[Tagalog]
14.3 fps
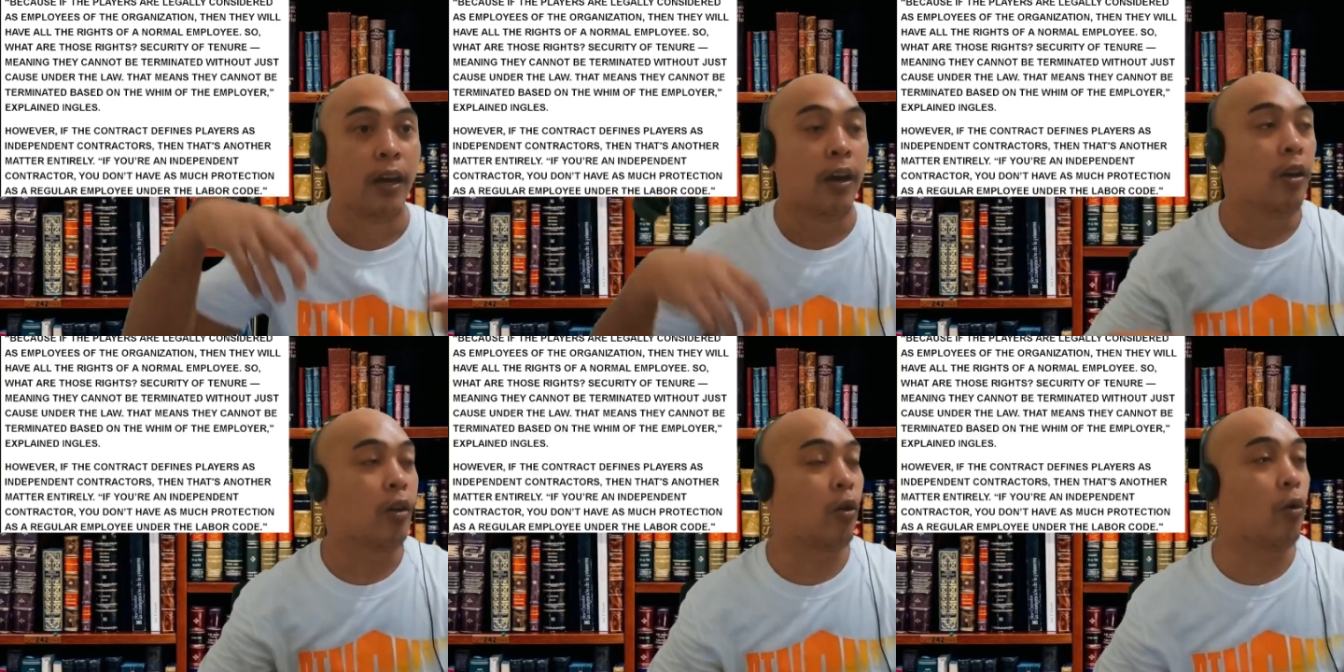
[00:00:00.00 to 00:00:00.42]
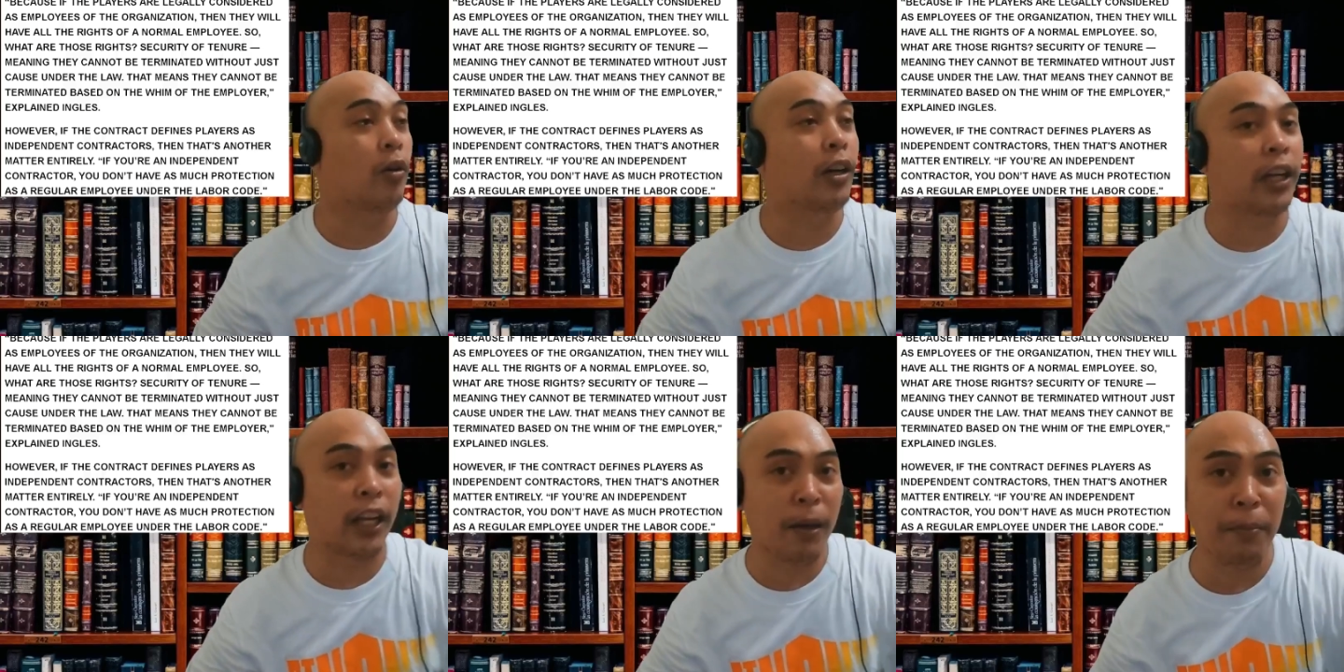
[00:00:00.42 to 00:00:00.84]
Kung
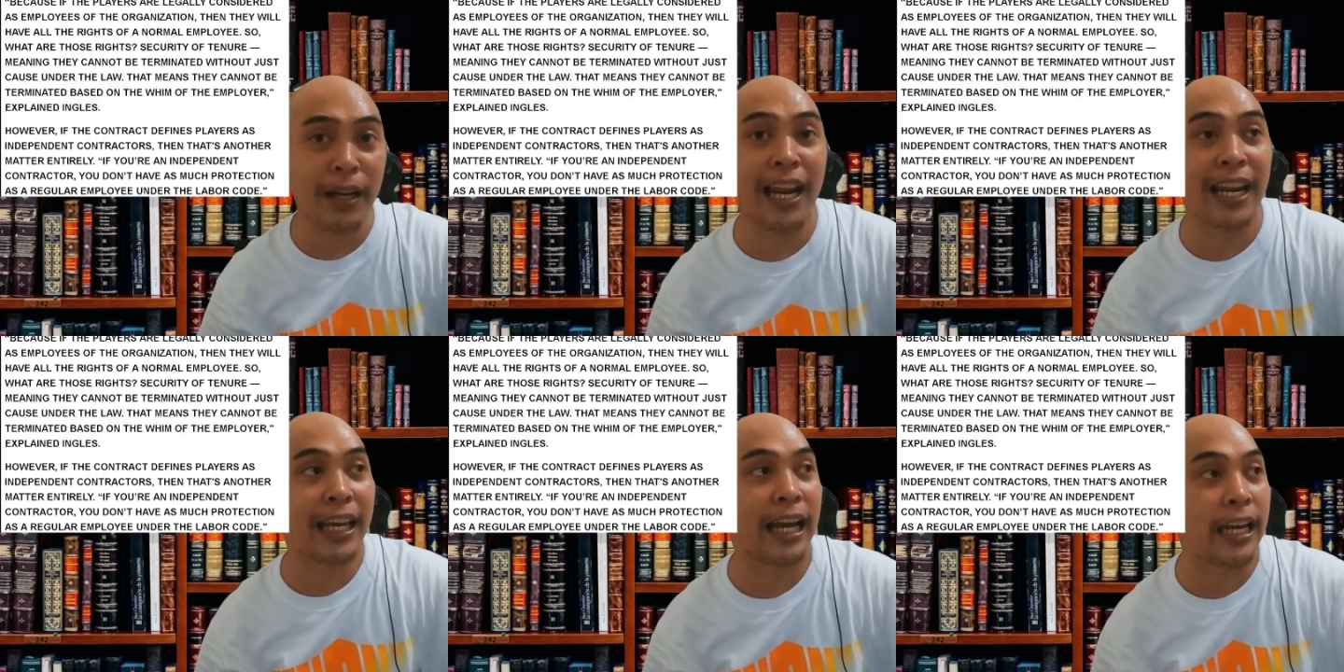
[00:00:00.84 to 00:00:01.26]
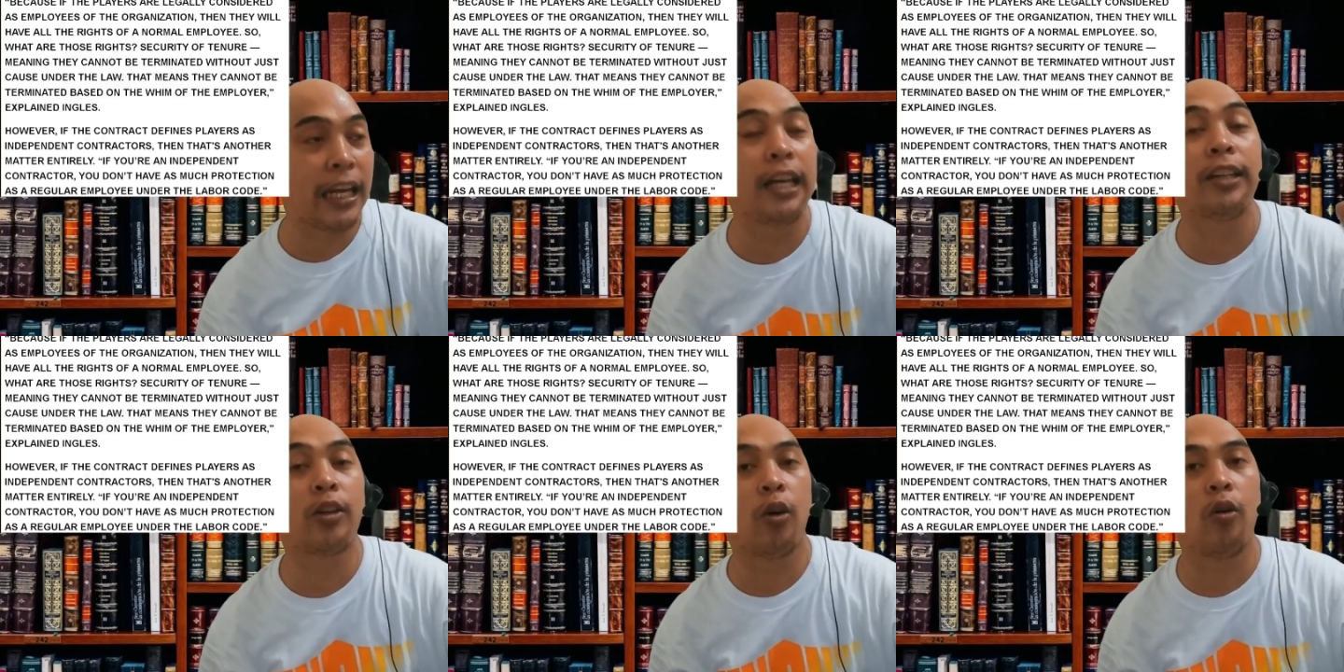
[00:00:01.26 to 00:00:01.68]
kriminal ka
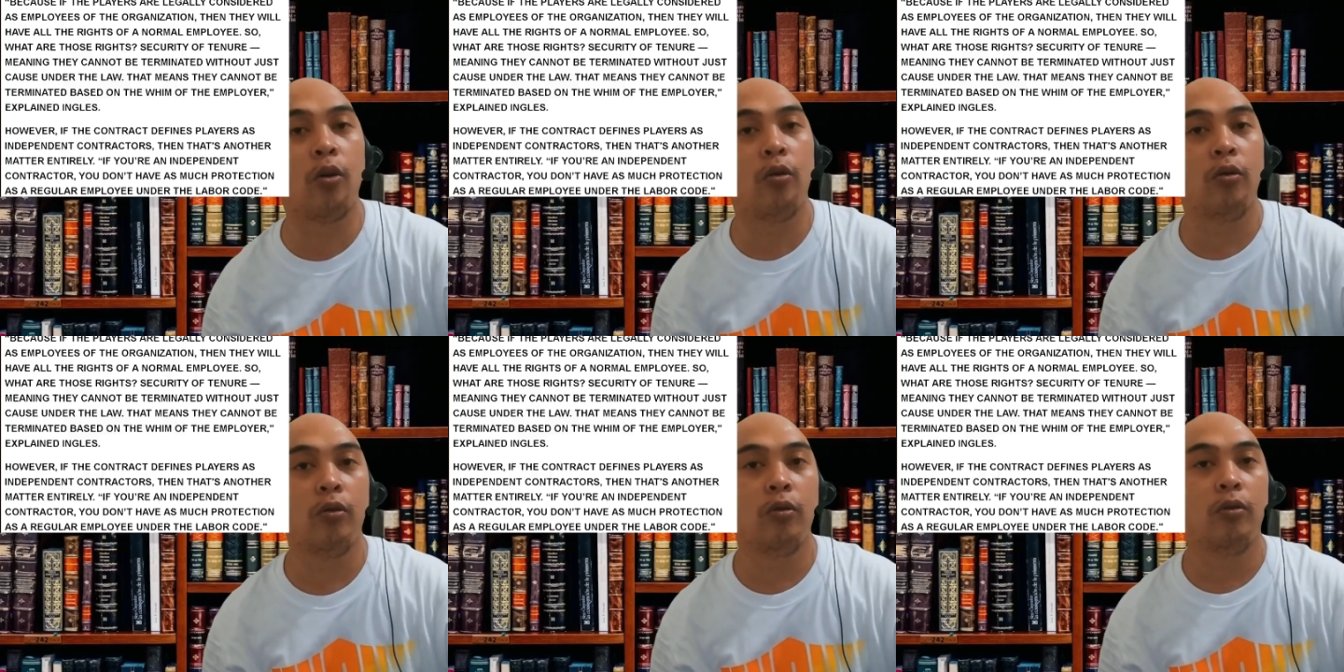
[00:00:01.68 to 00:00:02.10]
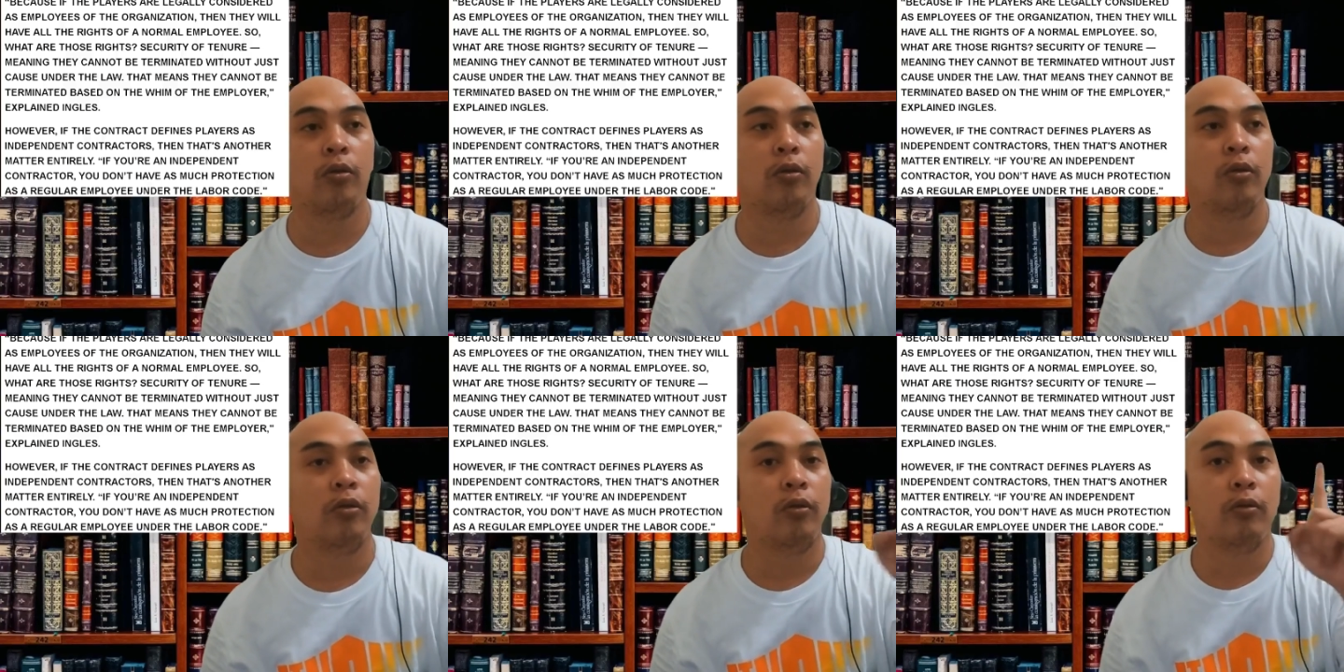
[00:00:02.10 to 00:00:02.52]
dito,
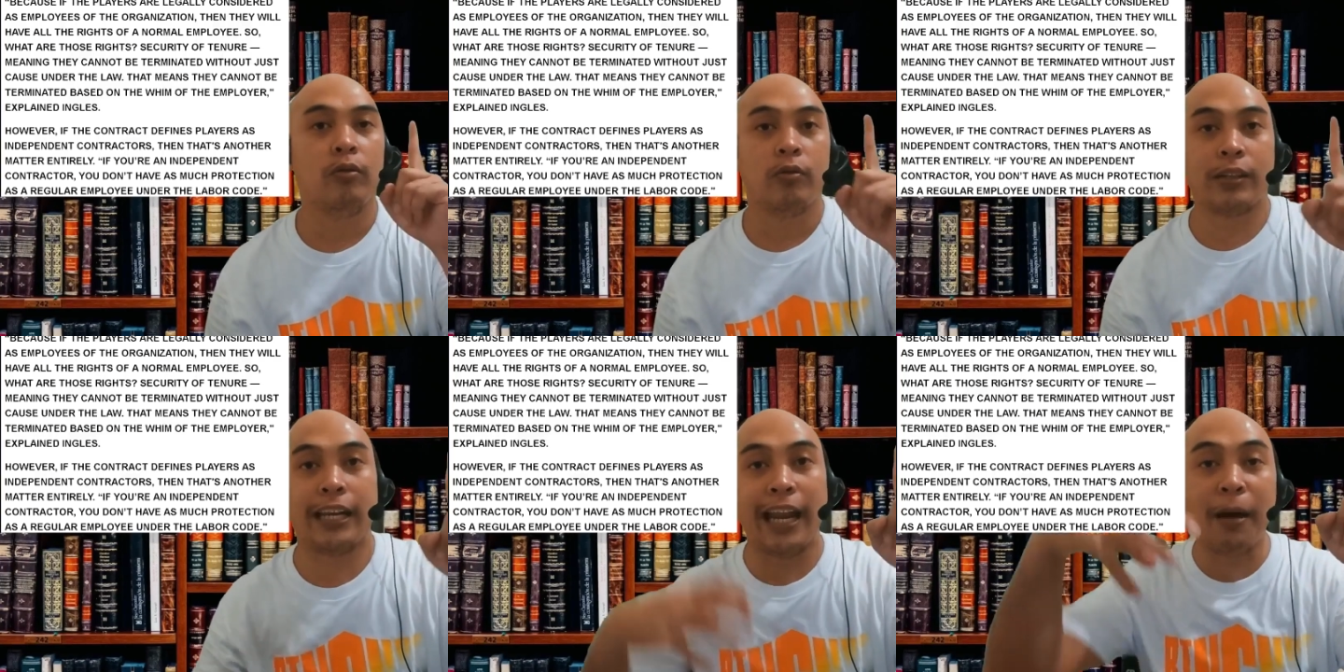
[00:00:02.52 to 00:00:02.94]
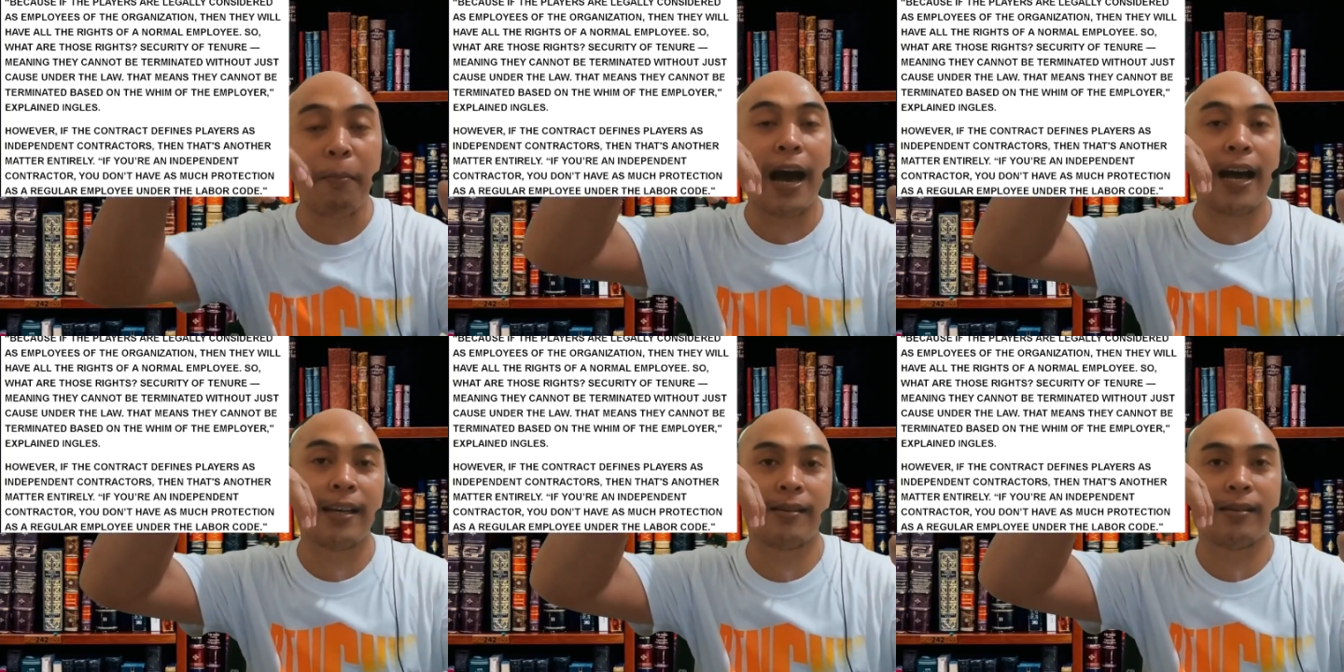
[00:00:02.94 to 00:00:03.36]
sa
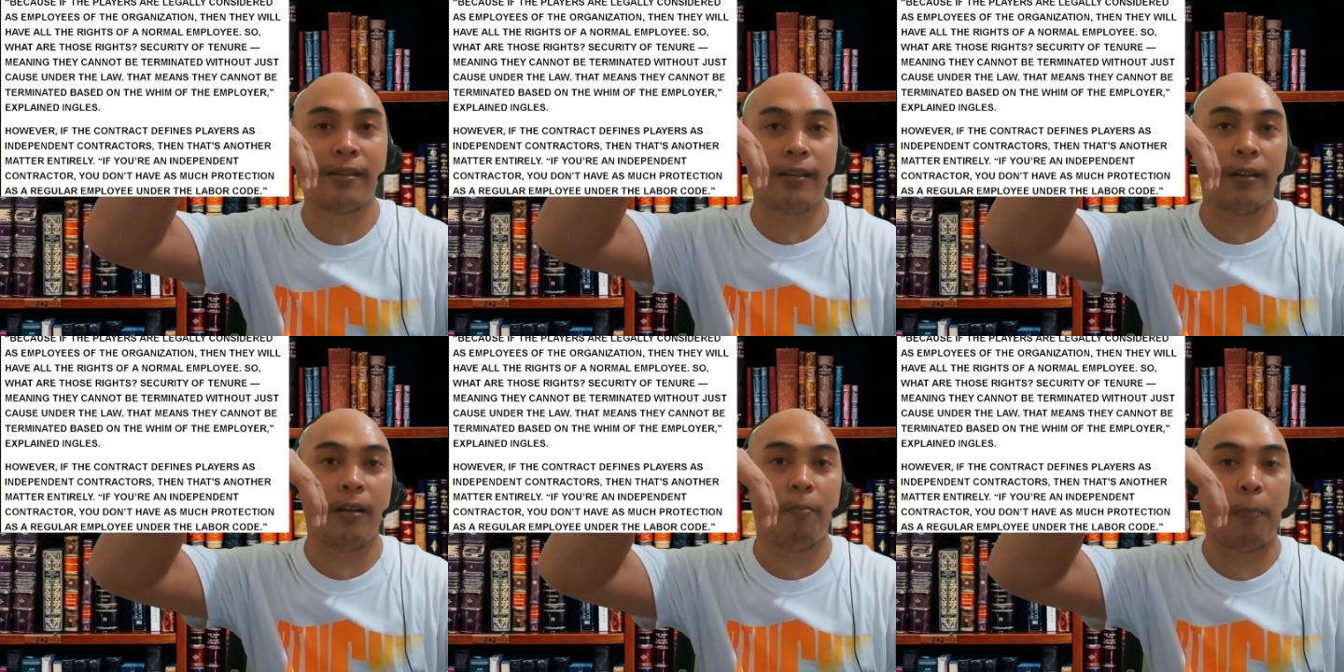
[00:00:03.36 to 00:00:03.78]
labas,